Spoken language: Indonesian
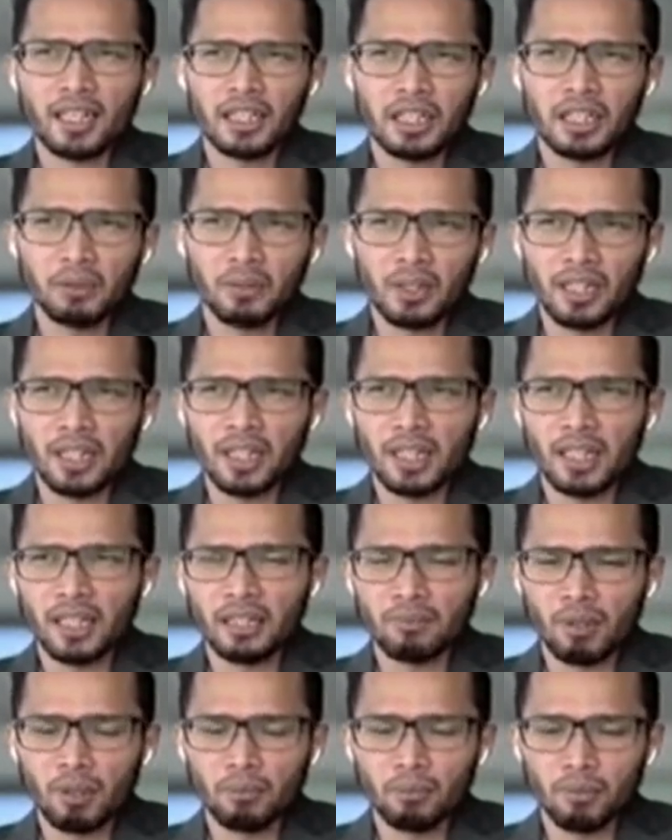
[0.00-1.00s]
dengan target di
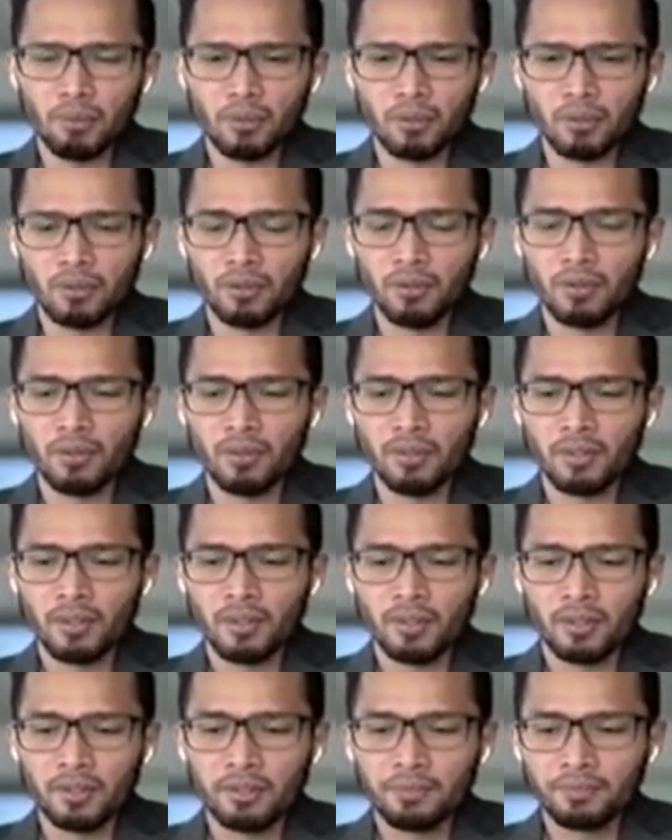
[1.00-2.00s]

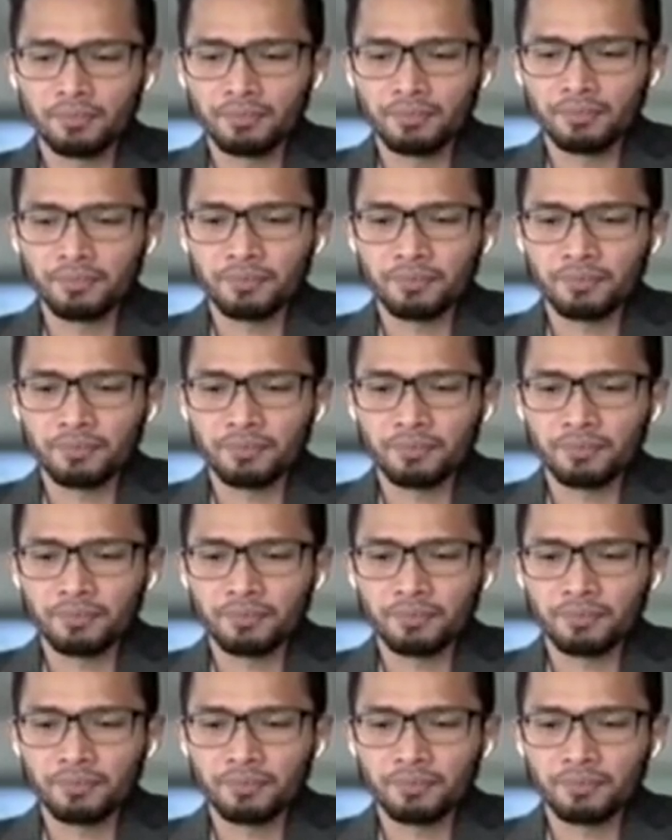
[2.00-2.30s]
2350.